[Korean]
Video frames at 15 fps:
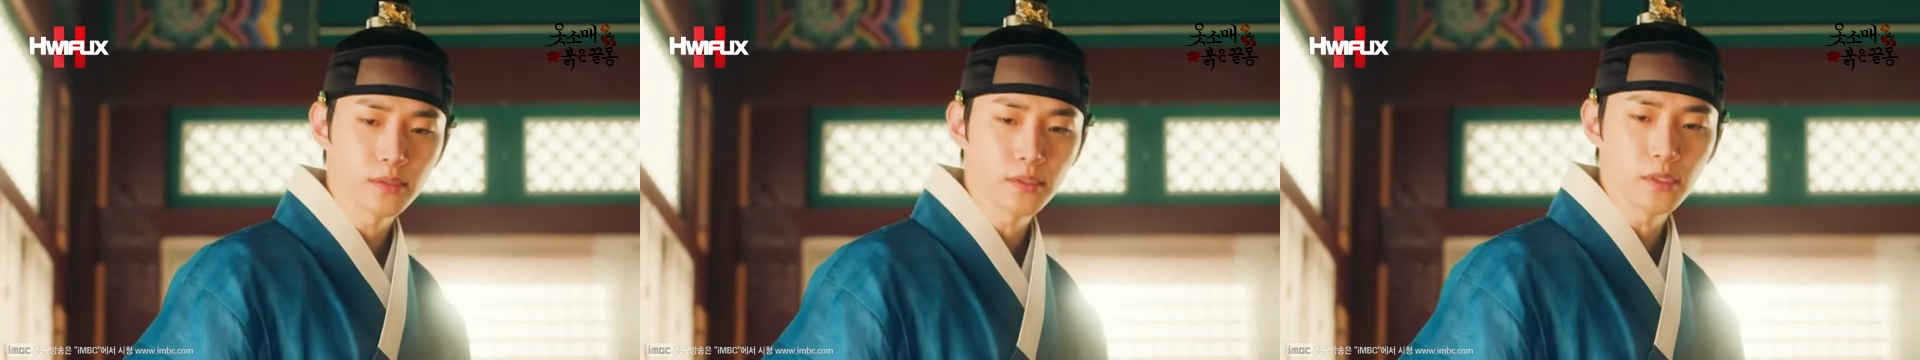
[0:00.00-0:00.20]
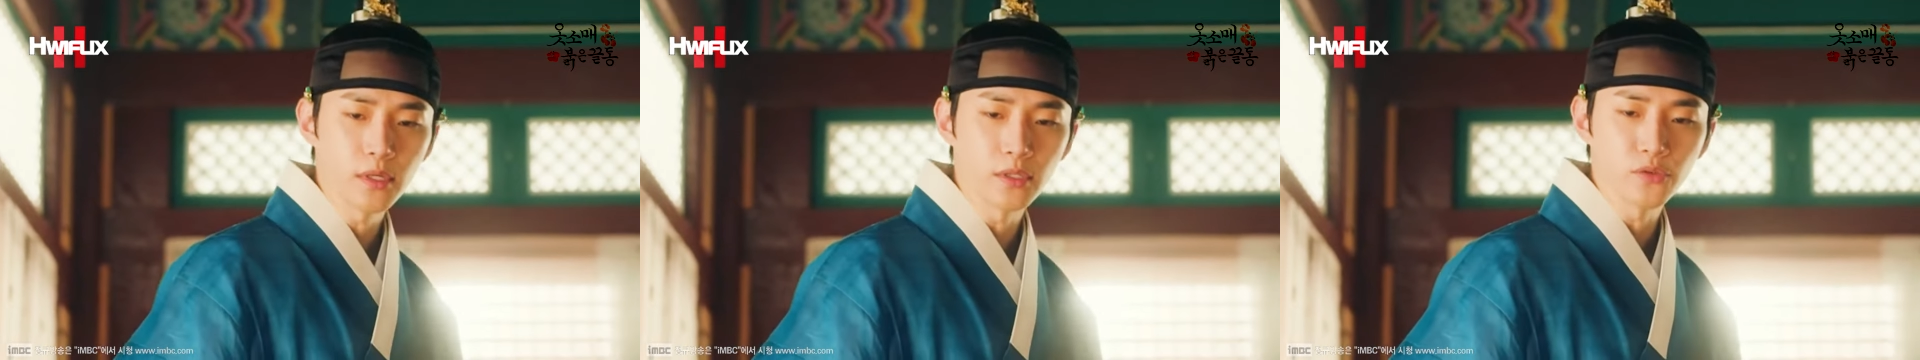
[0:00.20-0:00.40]

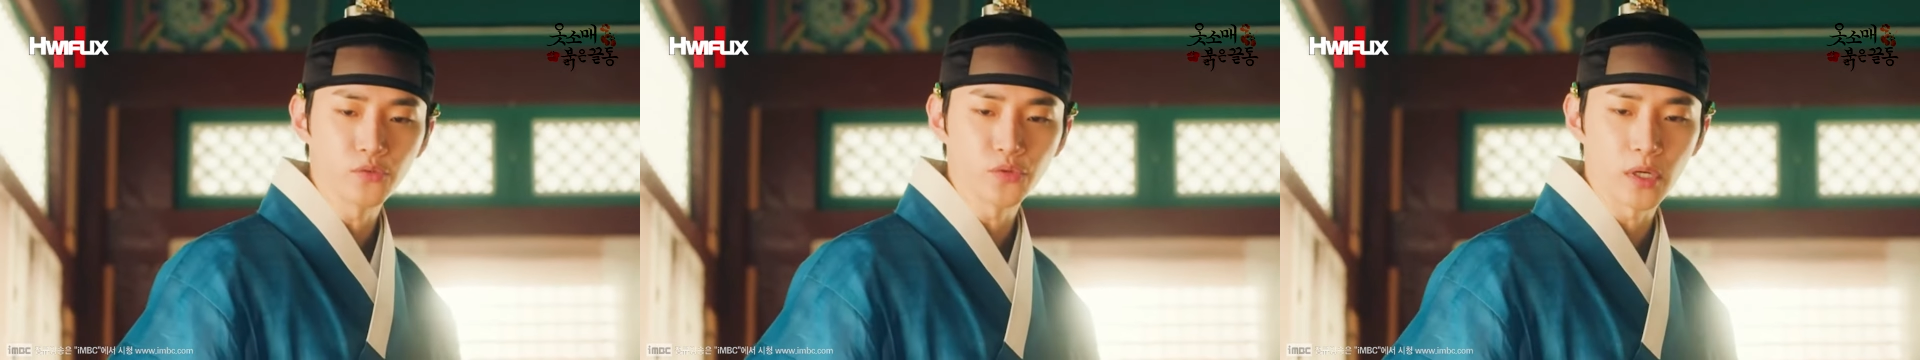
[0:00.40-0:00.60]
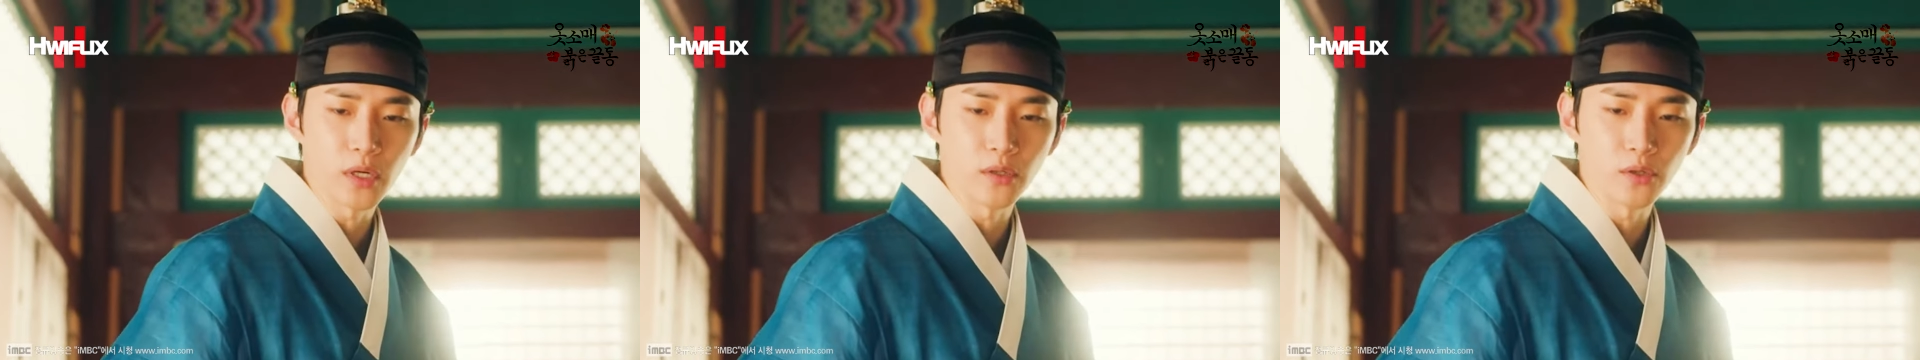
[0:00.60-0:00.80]
근래
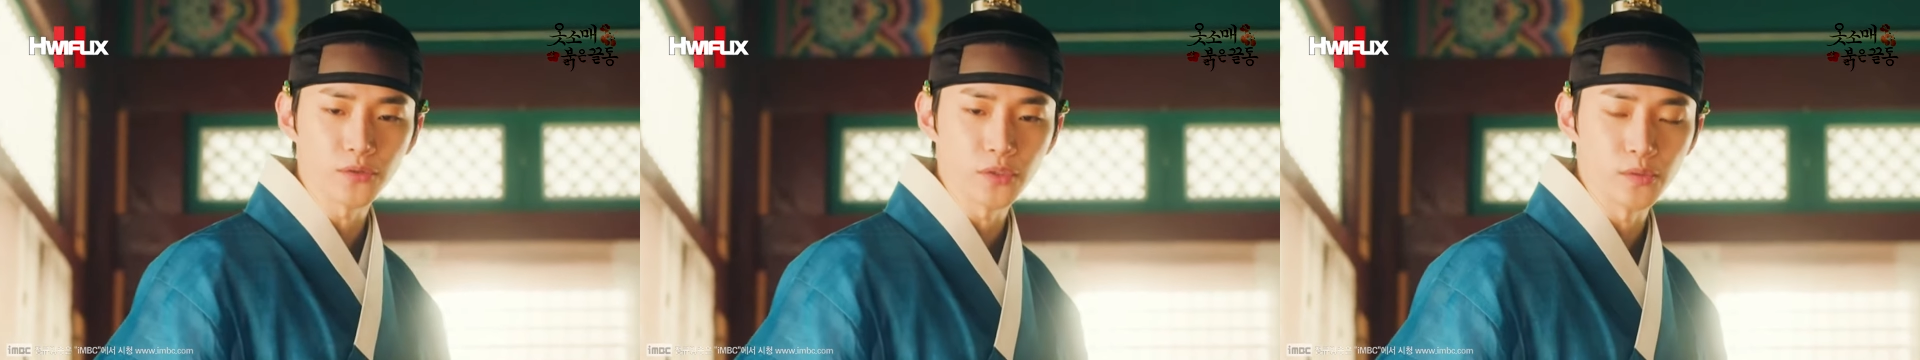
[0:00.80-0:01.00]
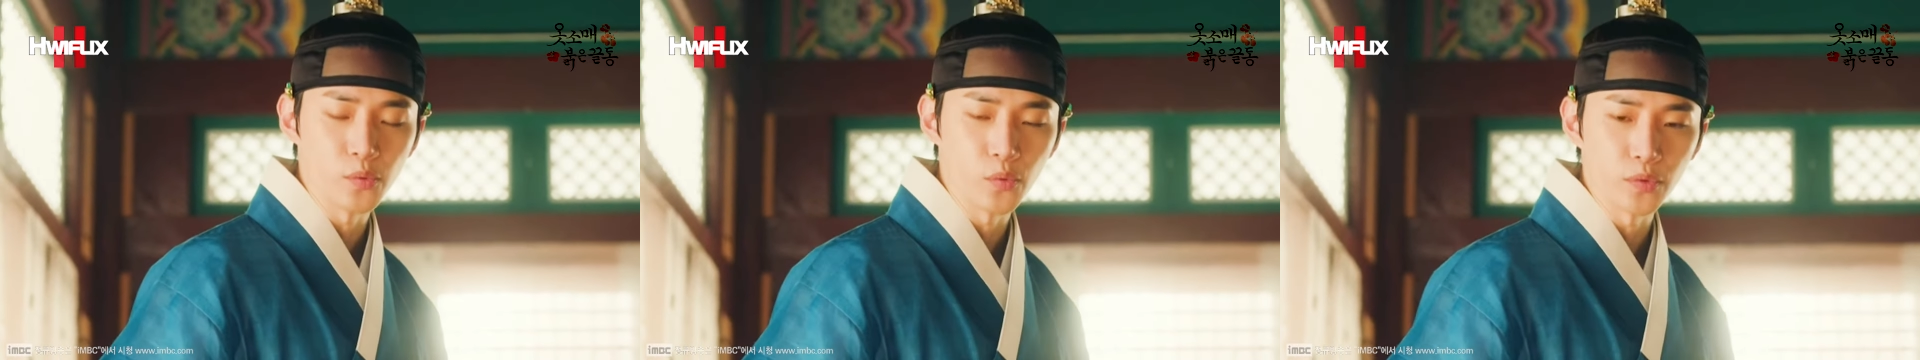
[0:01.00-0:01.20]
수상한
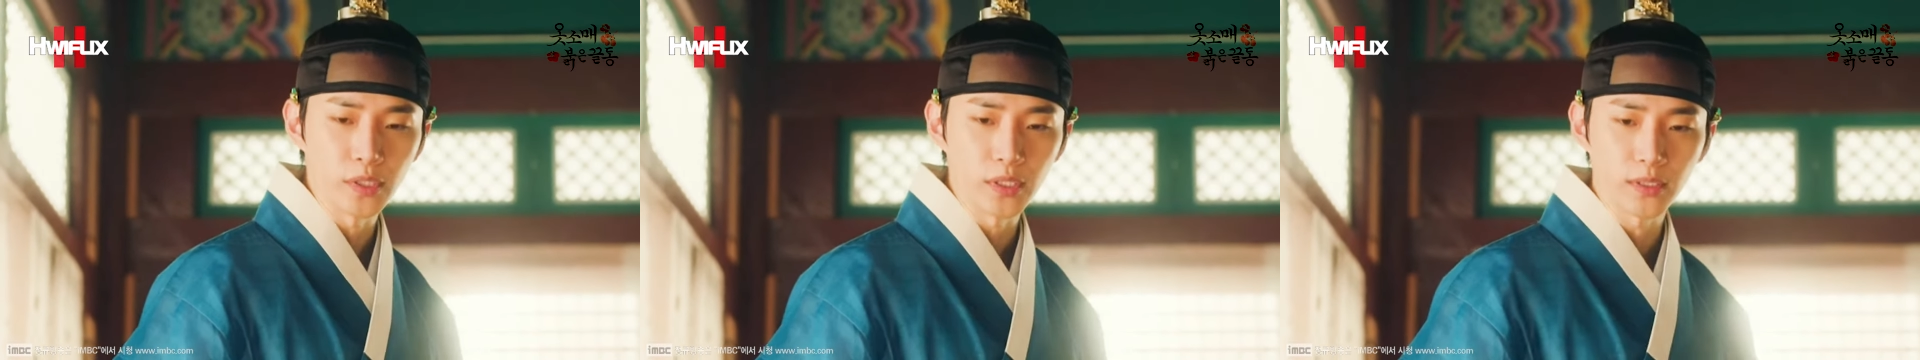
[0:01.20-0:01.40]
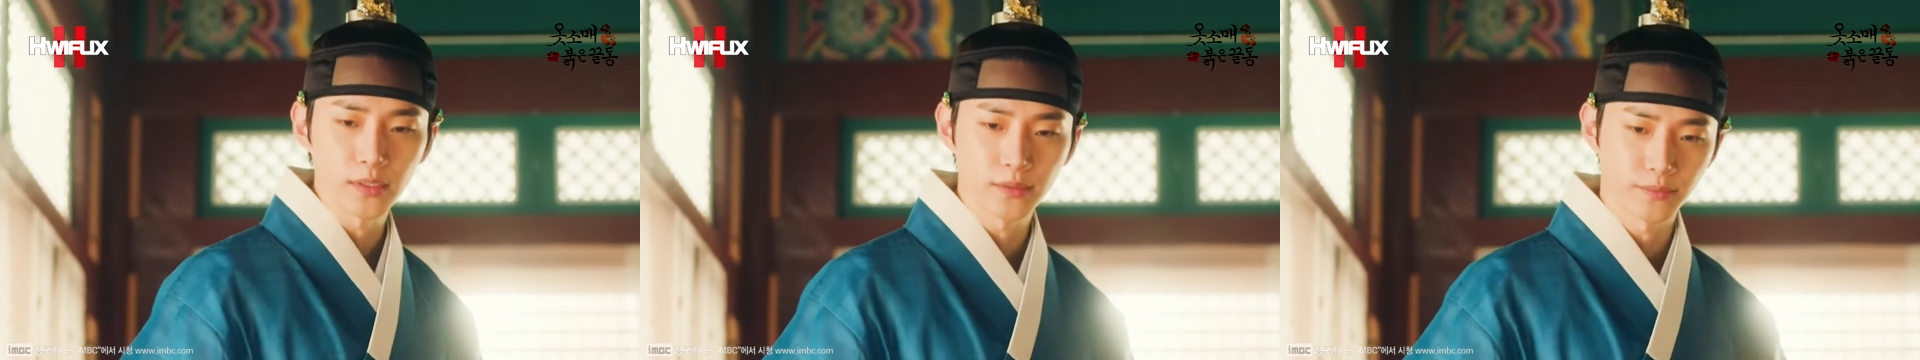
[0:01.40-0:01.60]
것을
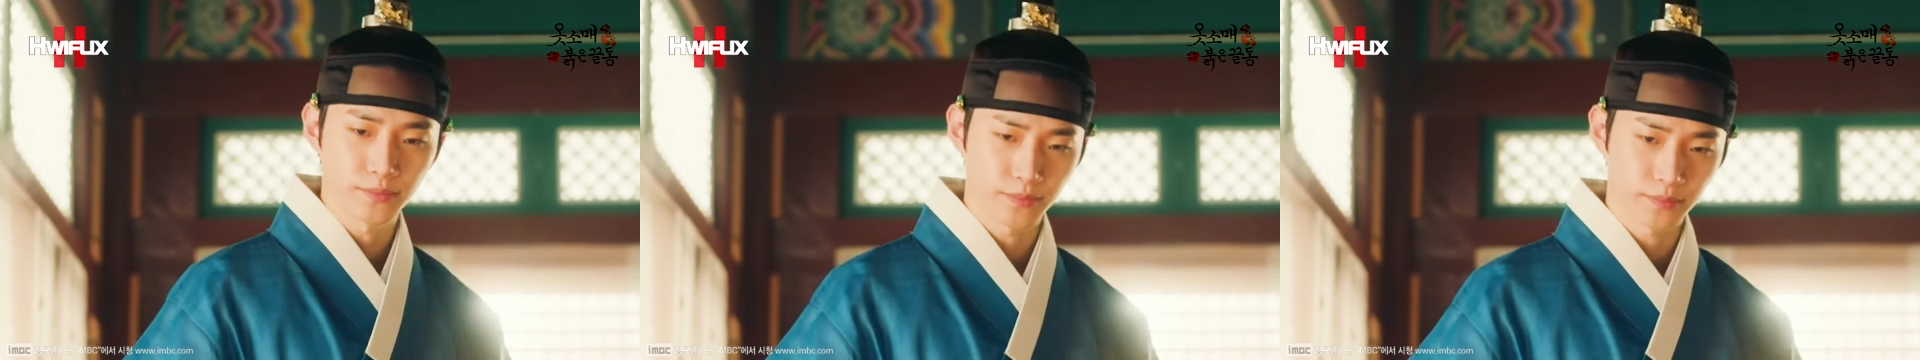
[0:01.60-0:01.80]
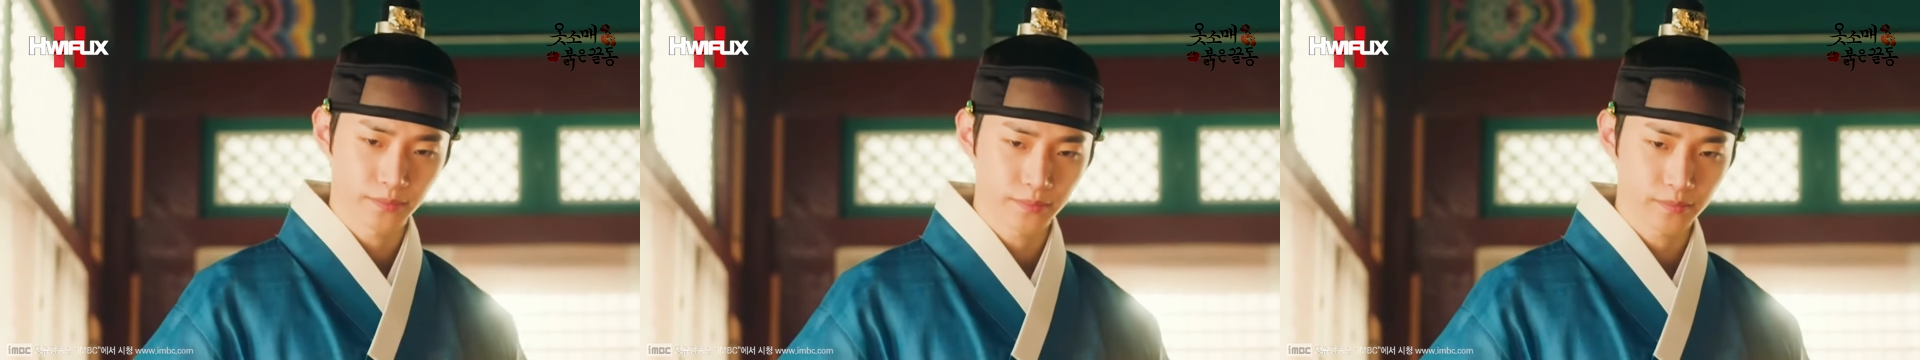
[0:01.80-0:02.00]
보거나
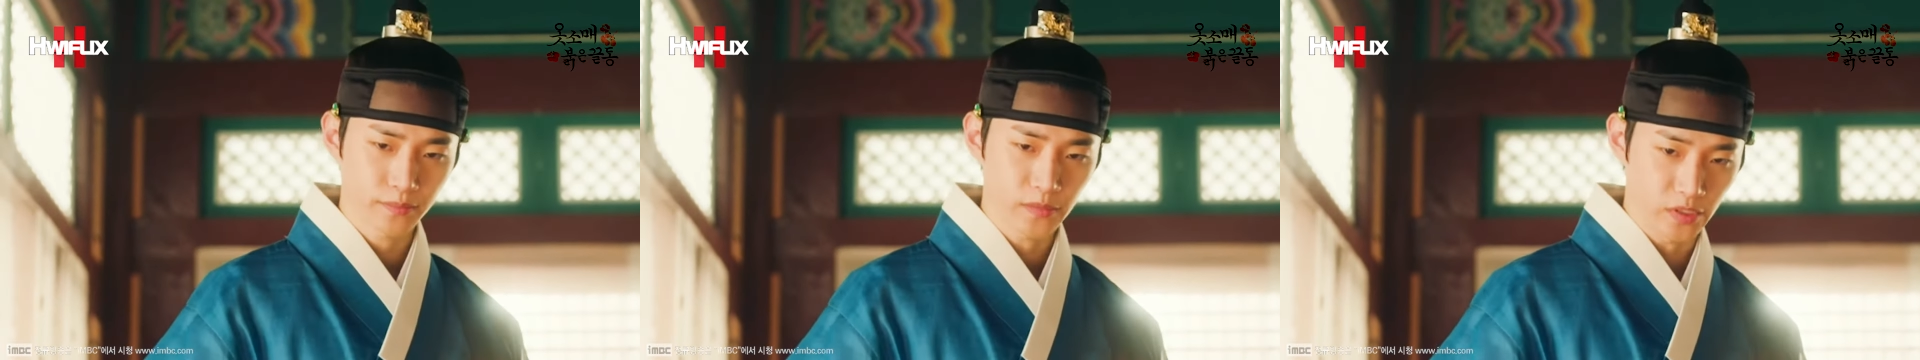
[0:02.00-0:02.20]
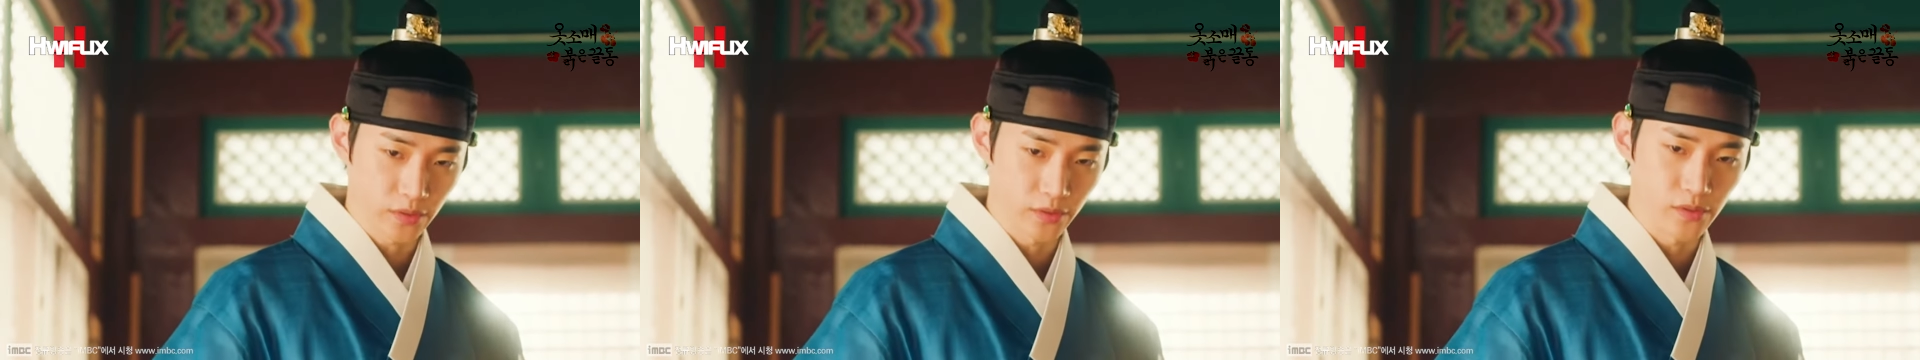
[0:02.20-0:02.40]

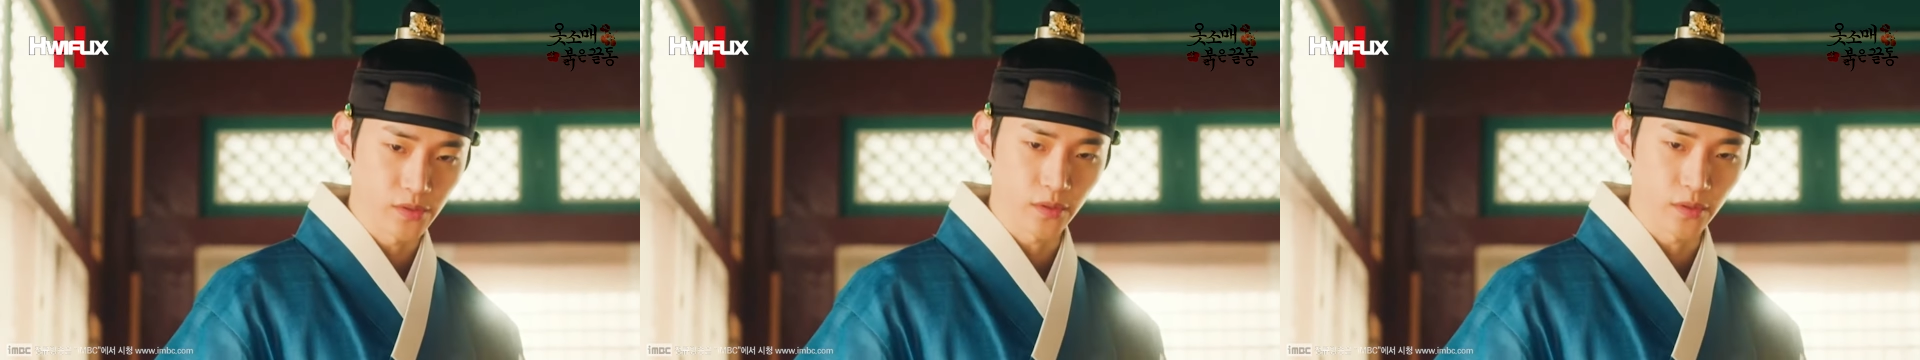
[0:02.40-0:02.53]
들은